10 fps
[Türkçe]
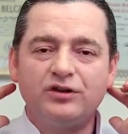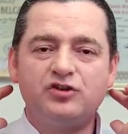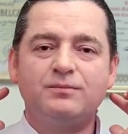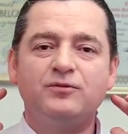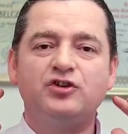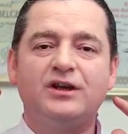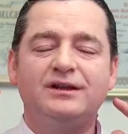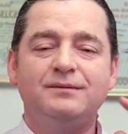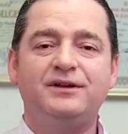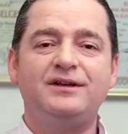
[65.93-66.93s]
gidecek bir
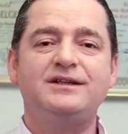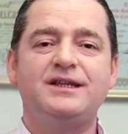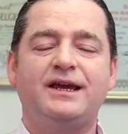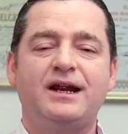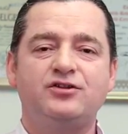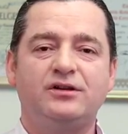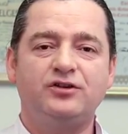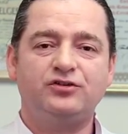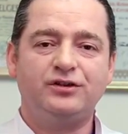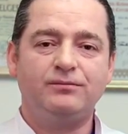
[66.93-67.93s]
şekilde bir izle
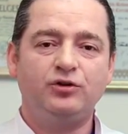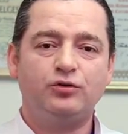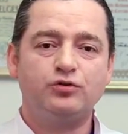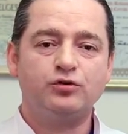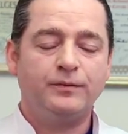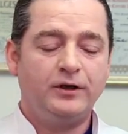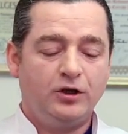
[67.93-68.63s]
gerçekleştirebiliyoruz.